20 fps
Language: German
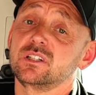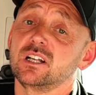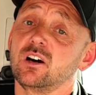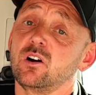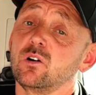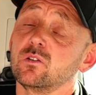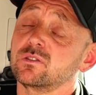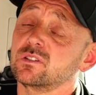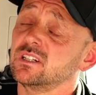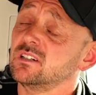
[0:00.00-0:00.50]
wieder
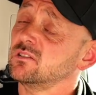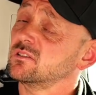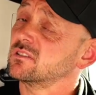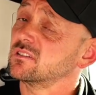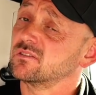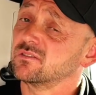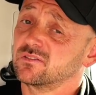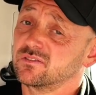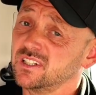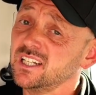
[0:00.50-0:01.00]
auftaucht,
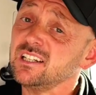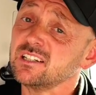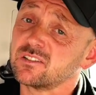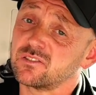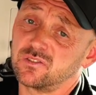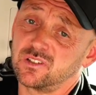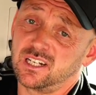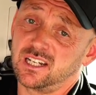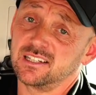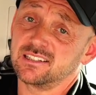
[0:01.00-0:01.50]
will ich
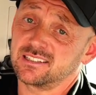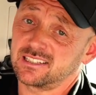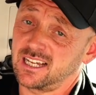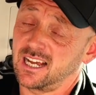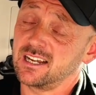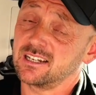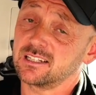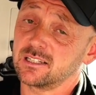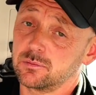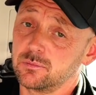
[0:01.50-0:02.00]
vielleicht
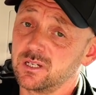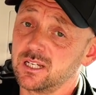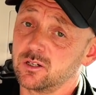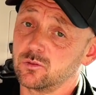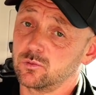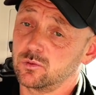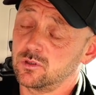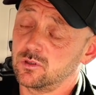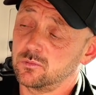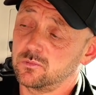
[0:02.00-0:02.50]
gar nicht mehr in
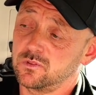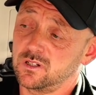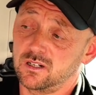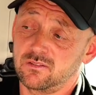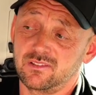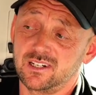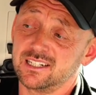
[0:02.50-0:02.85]
Urlaub fahren,